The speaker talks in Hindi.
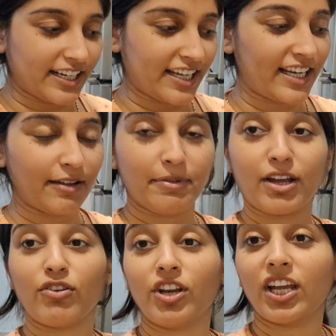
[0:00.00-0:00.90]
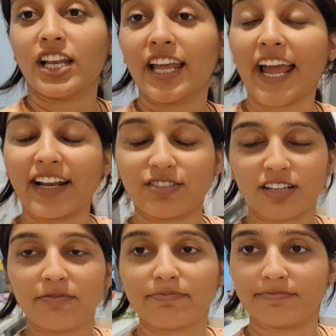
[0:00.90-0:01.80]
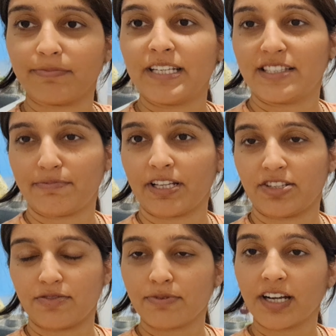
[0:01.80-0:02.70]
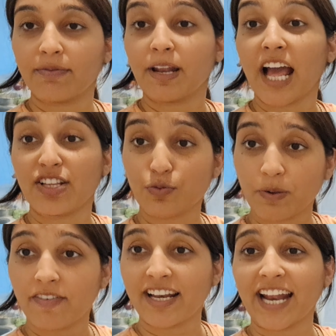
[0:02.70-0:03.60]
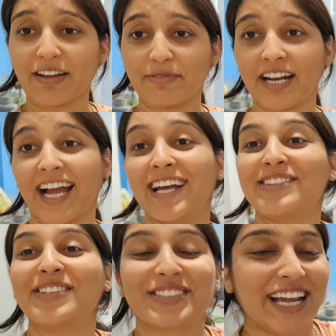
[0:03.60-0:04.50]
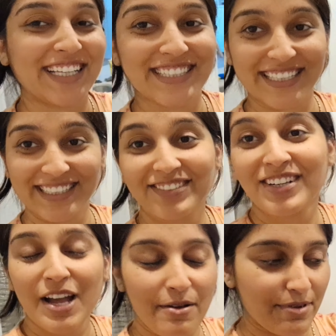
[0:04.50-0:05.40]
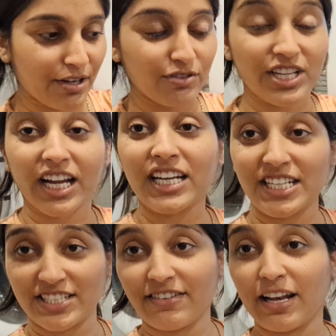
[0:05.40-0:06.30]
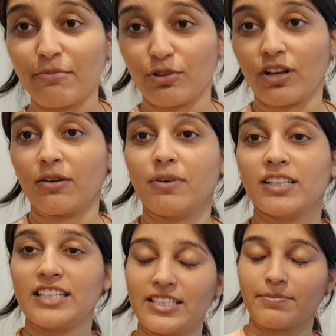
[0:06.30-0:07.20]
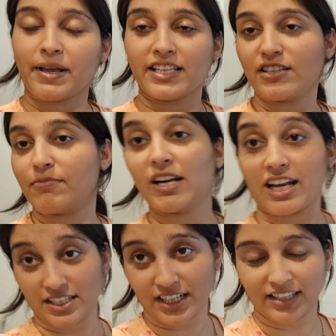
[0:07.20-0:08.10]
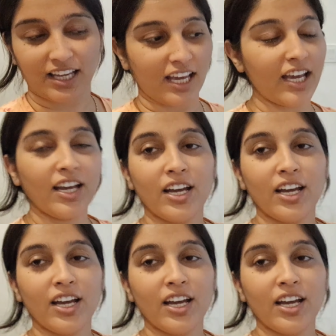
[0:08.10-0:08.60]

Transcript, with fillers: घंटे के लिए बेक होने के लिए एक्चुअली 20-25 मिनट मैंने आज ऊपर वाली रैक में रखा है तो शायद जल्दी बेक हो जाएगा नीचे वाले में तो लगभग 30-35 मिनट लग जाते हैं